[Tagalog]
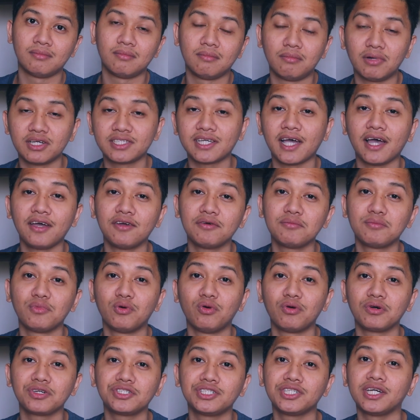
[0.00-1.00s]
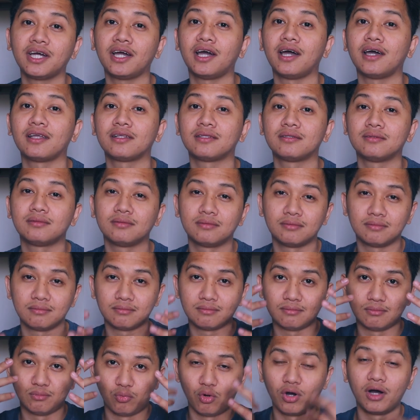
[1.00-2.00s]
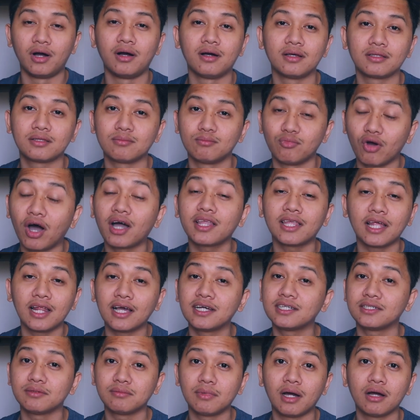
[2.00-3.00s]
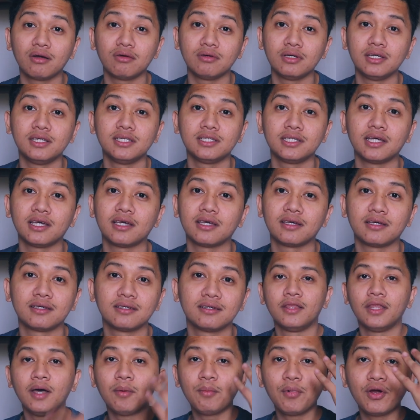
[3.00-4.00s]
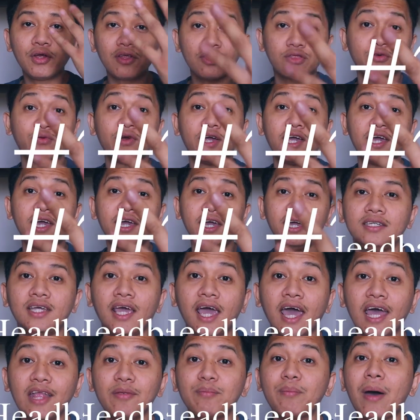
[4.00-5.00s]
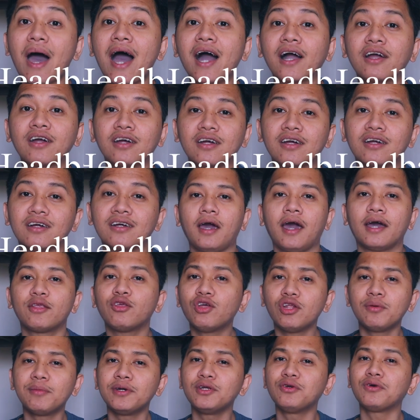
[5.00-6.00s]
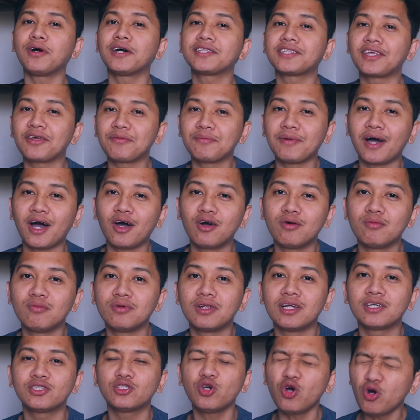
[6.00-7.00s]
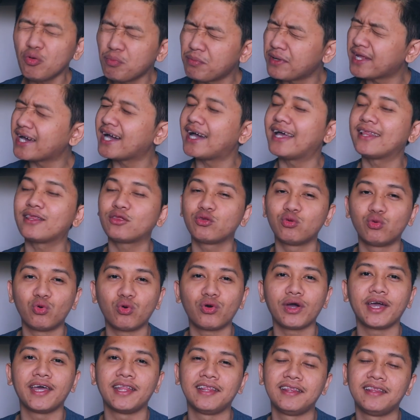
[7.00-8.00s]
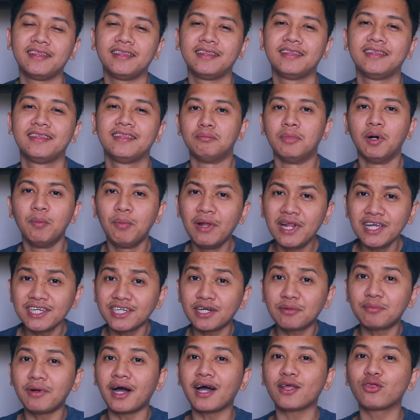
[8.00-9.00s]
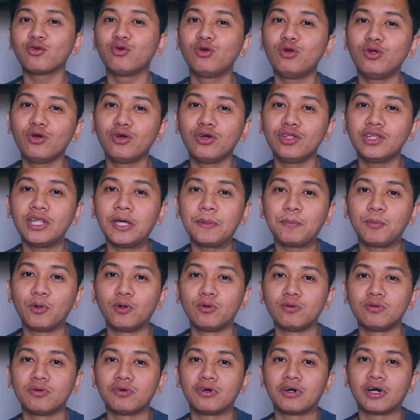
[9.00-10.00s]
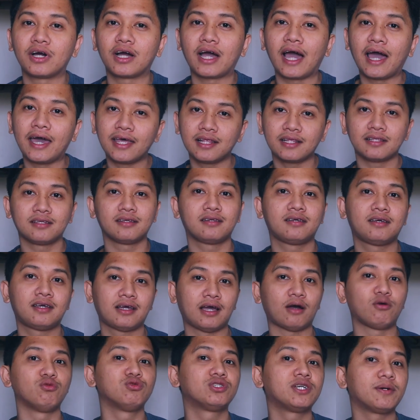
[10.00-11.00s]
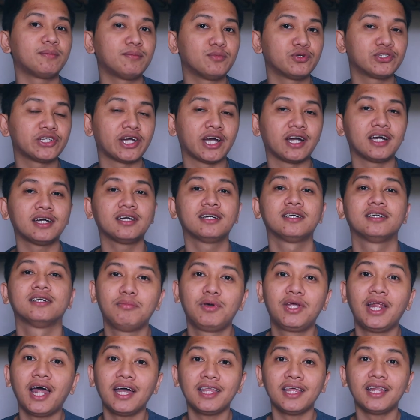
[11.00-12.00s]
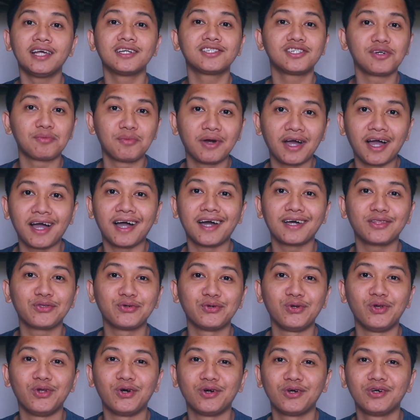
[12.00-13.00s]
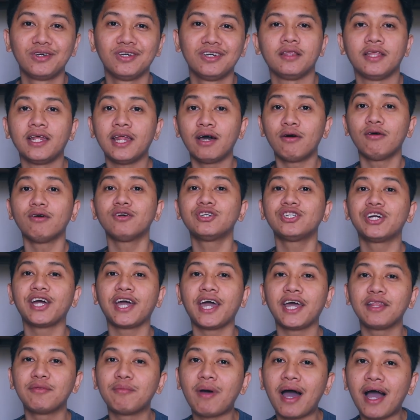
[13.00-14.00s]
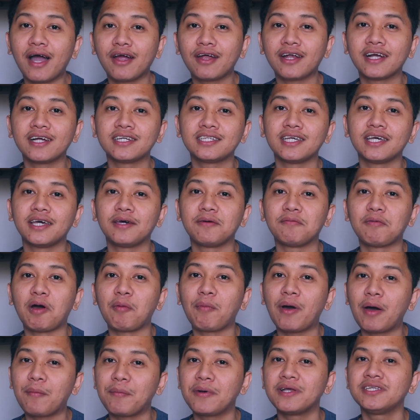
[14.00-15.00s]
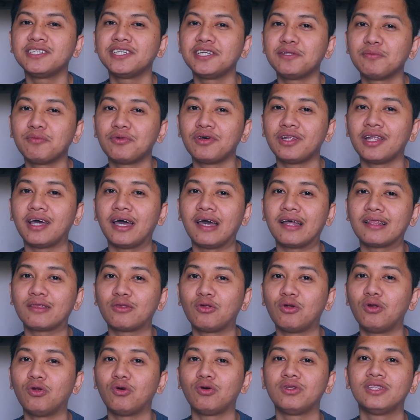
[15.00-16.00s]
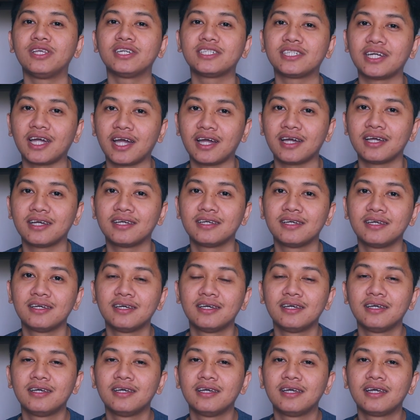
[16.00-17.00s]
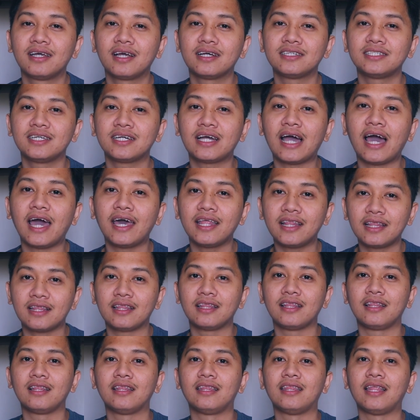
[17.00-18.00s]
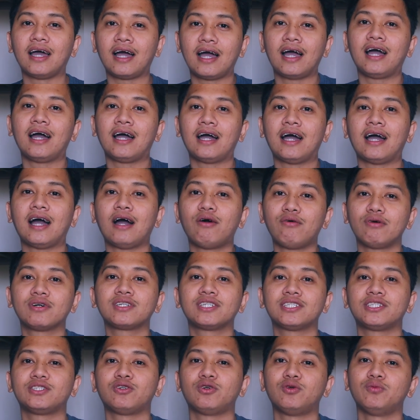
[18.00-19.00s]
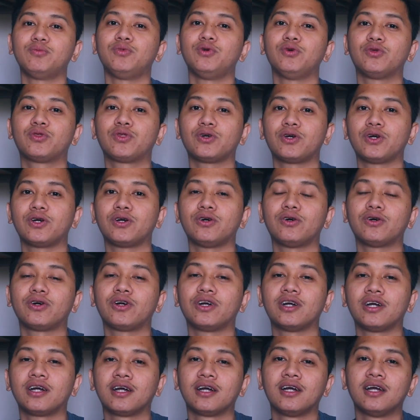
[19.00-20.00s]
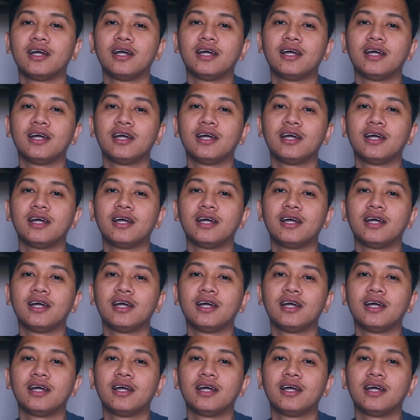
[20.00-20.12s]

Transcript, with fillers: basa yung buhok niya at mukha, mukha talaga siyang bagong gising. Number 3, si headbanger. Ito naman yung katrabaho mo na sobrang antukin mabilis siyang makatulog yung tipong kahit kausap mo siya, bigla na lang siyang makakatulog. Tinawag ko siyang headbanger kasi mapapansin mo na tulog na siya. Kasi kahit nakahawak siya sa computer or